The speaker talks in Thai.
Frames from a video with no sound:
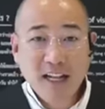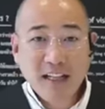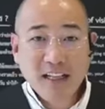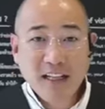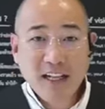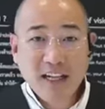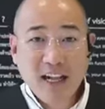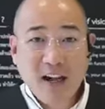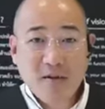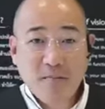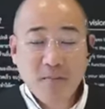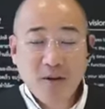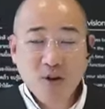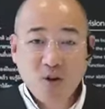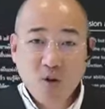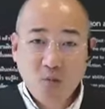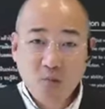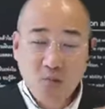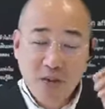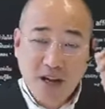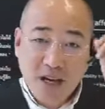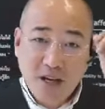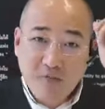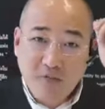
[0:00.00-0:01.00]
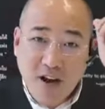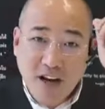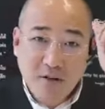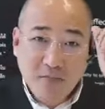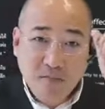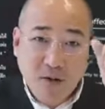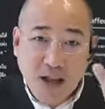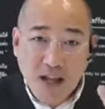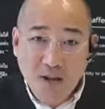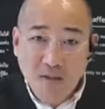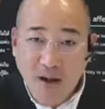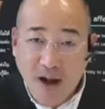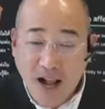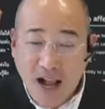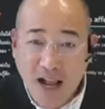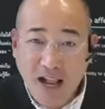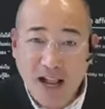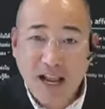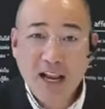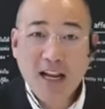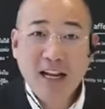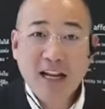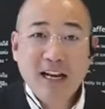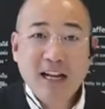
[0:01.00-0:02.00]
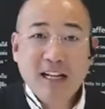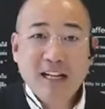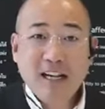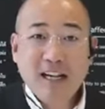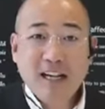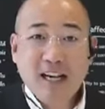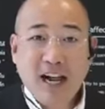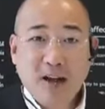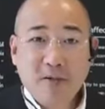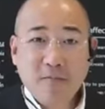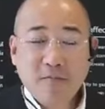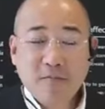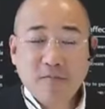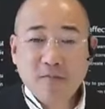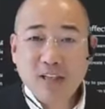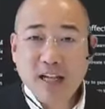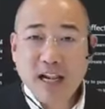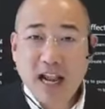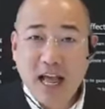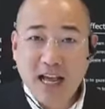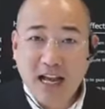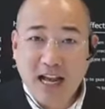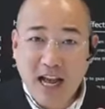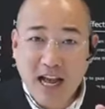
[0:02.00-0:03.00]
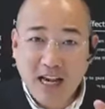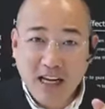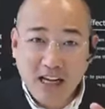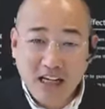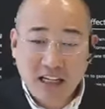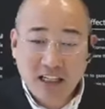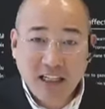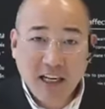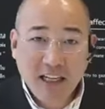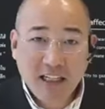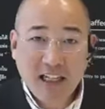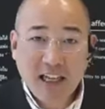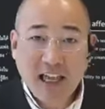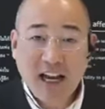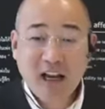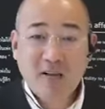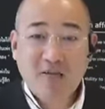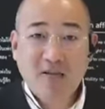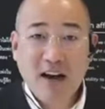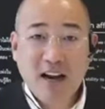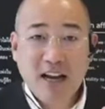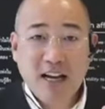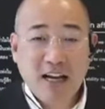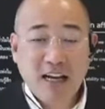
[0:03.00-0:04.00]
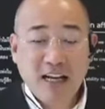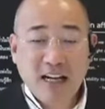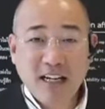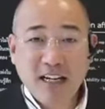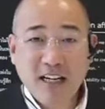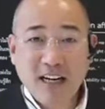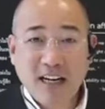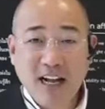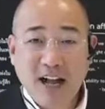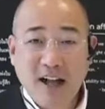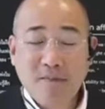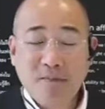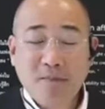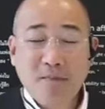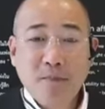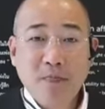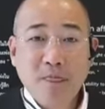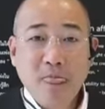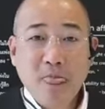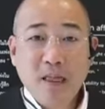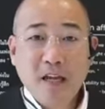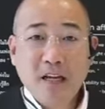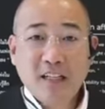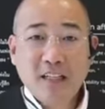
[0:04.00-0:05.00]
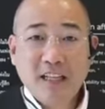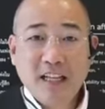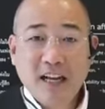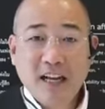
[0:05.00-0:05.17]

นะครับไม่ต้องเปลี่ยนแว่นไปมานะครับ หลายอันในแต่ละวันนะครับ แต่